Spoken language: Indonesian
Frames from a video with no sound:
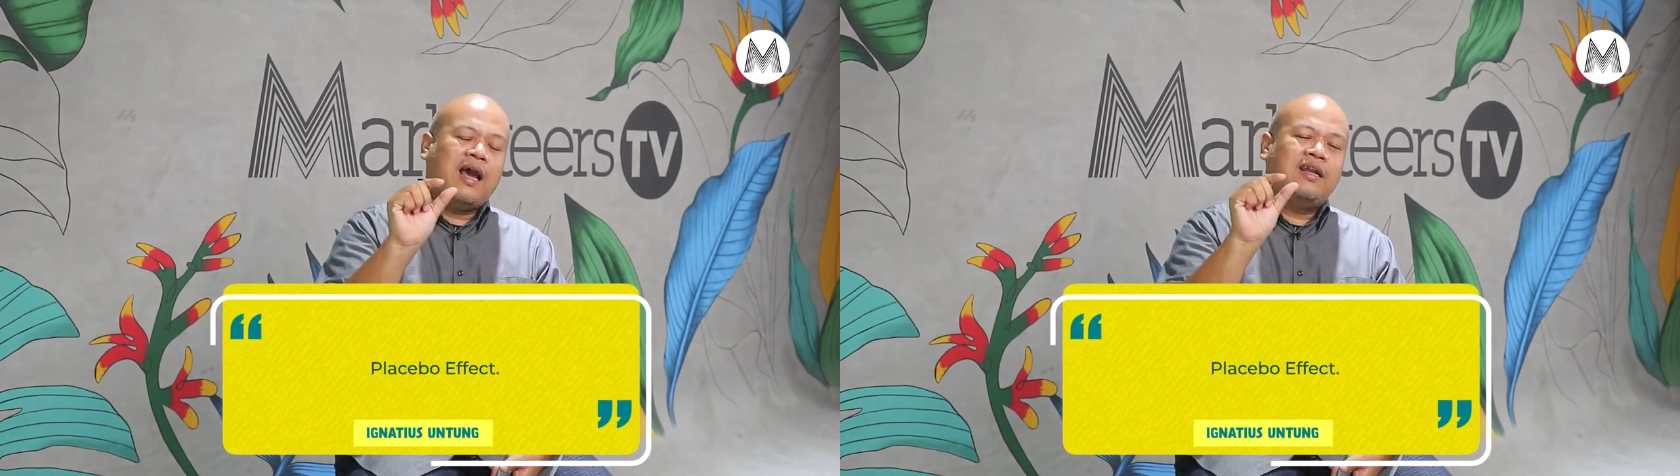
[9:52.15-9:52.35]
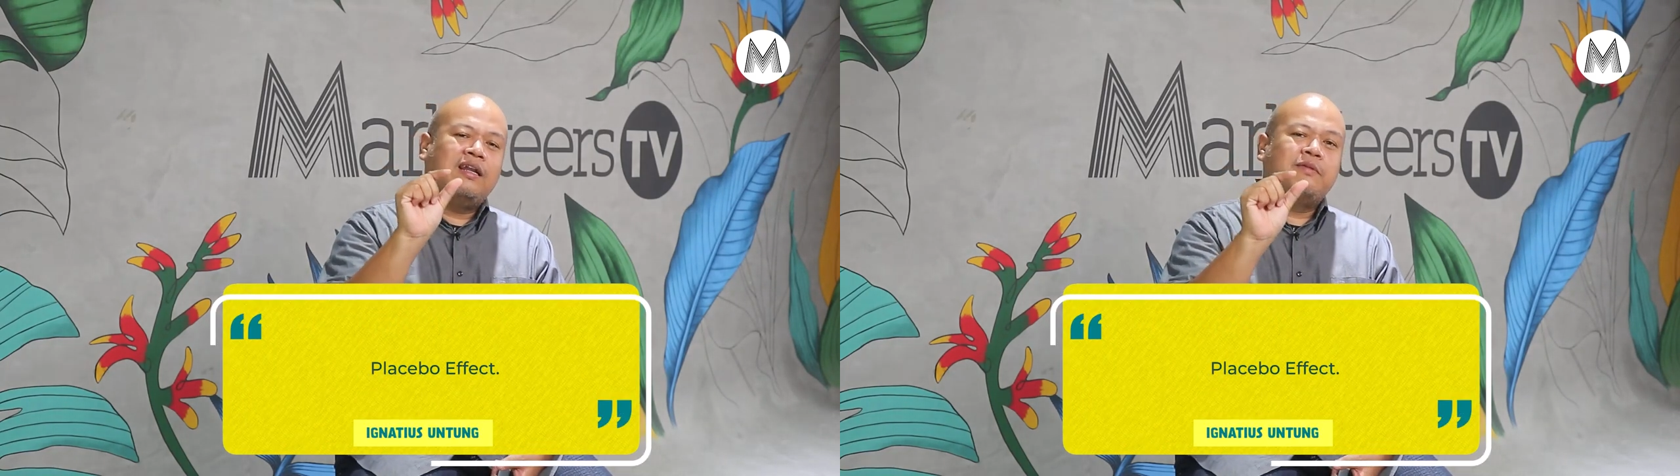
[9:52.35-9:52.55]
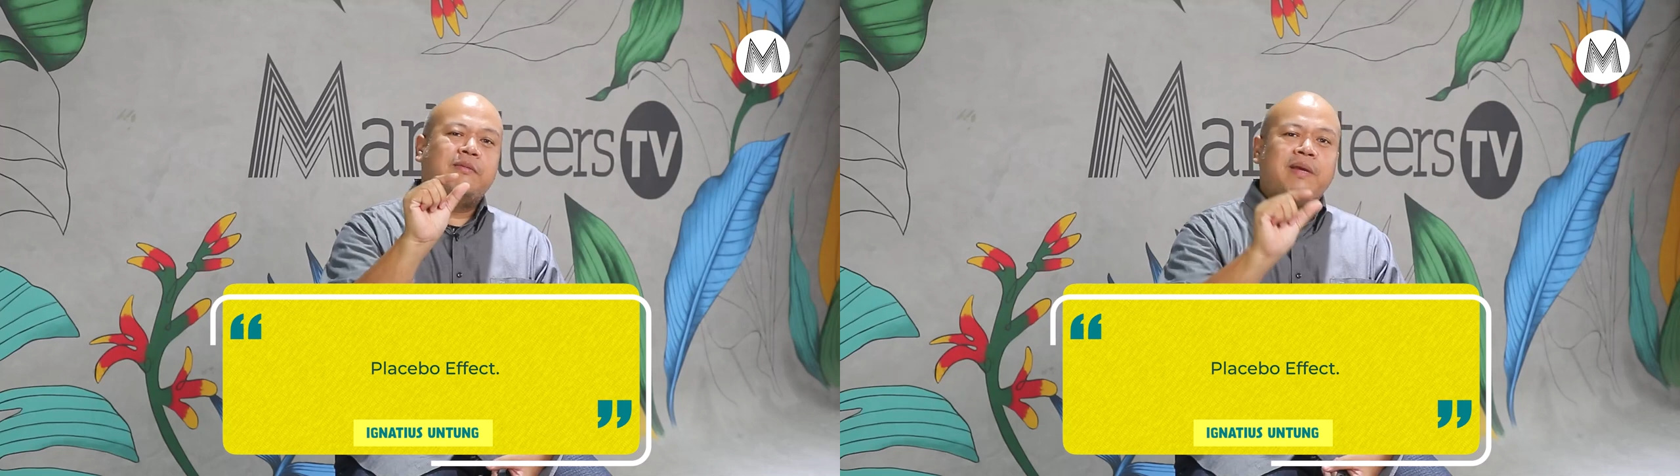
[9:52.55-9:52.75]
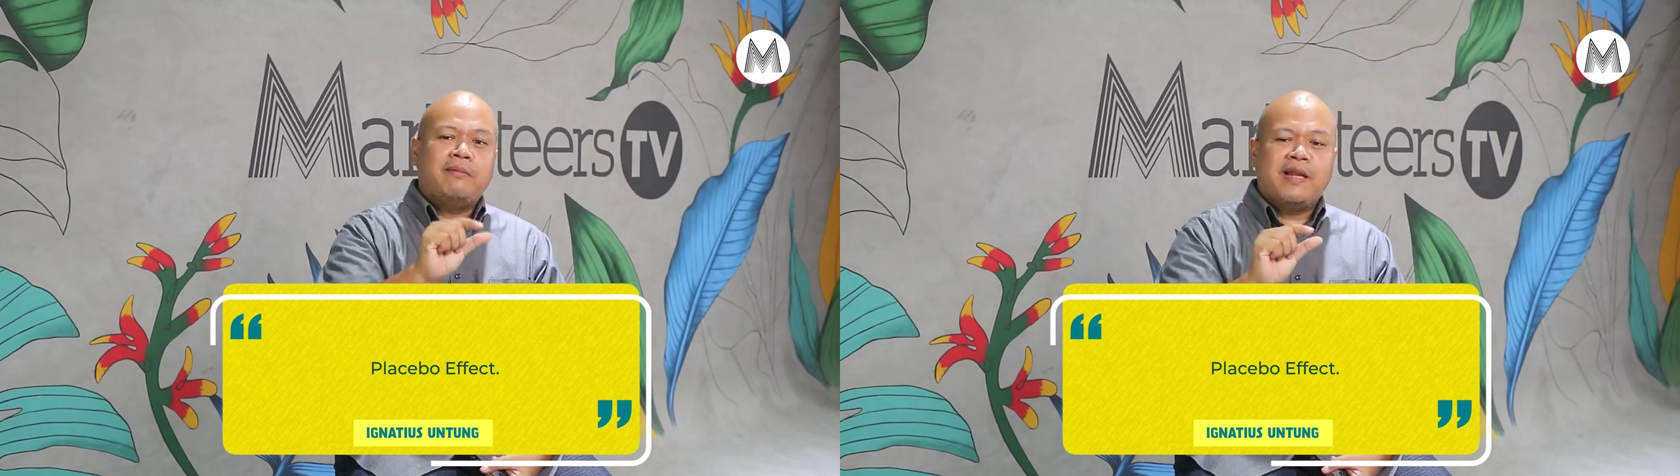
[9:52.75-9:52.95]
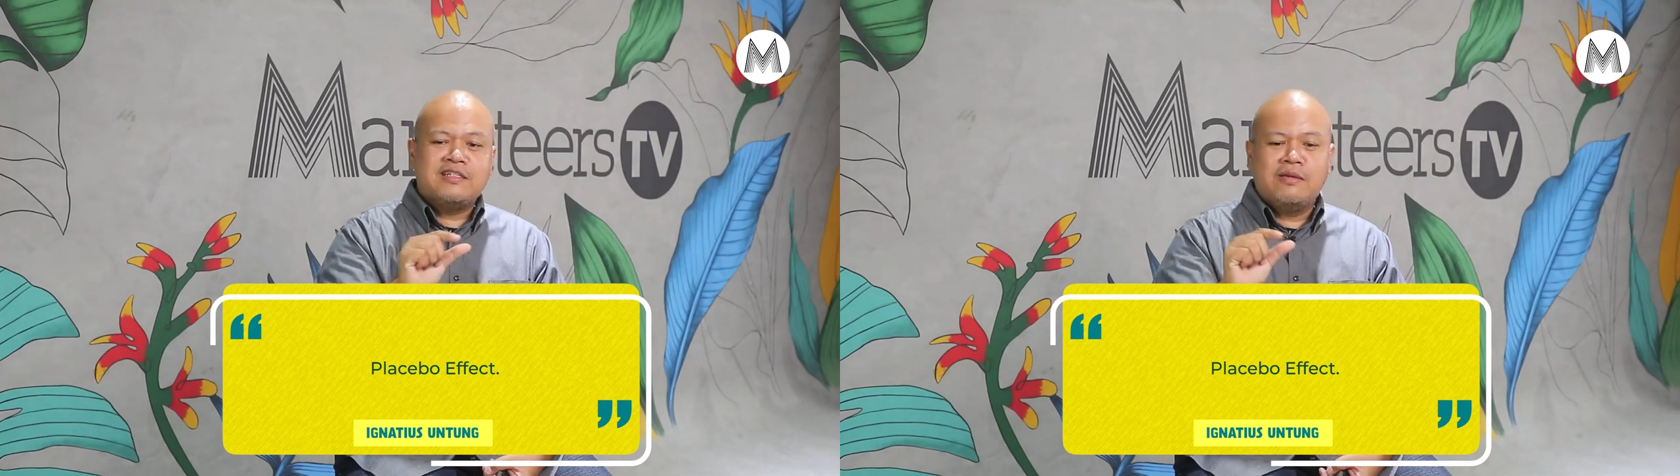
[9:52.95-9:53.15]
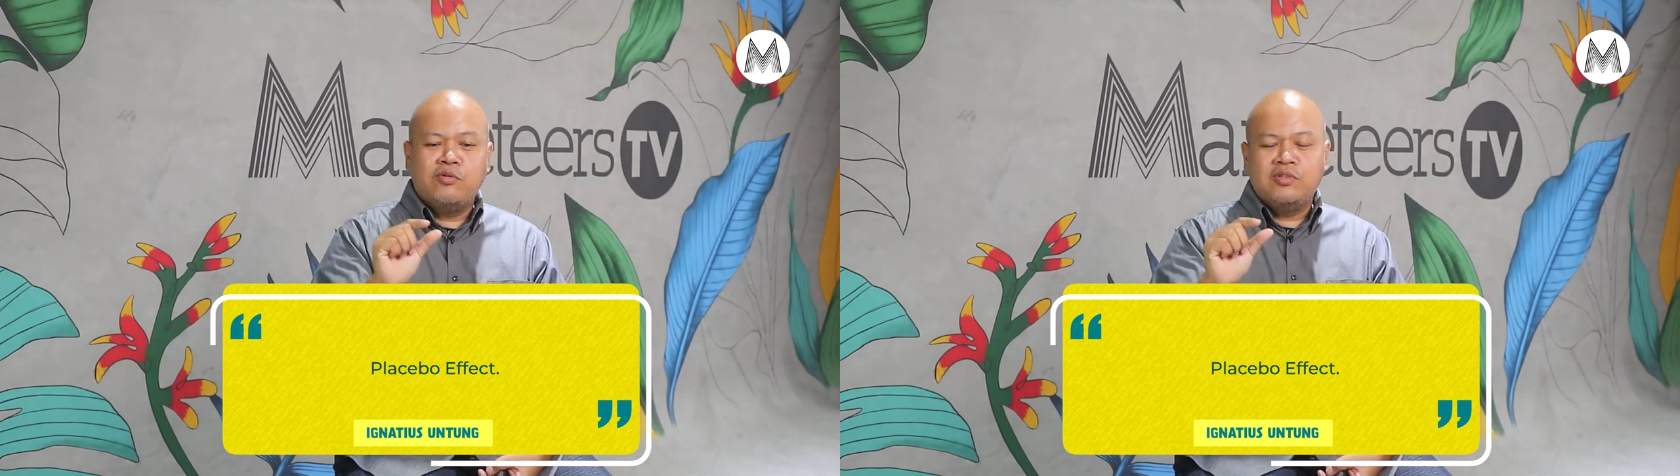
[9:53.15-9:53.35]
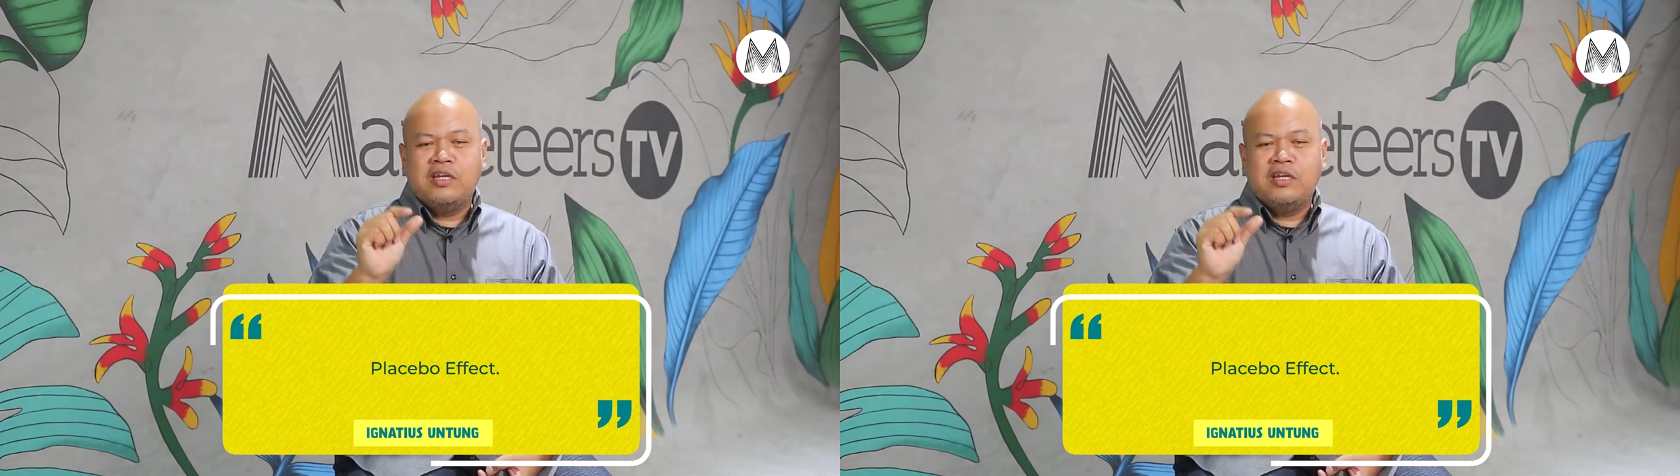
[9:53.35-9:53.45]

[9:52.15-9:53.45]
ada namanya pil placebo.